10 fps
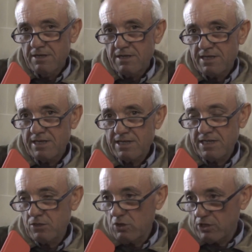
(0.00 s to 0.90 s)
Eh, que
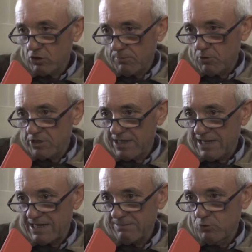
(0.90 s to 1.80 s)
no le corresponde
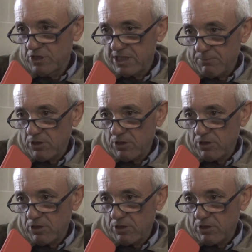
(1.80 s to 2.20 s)
al municipio,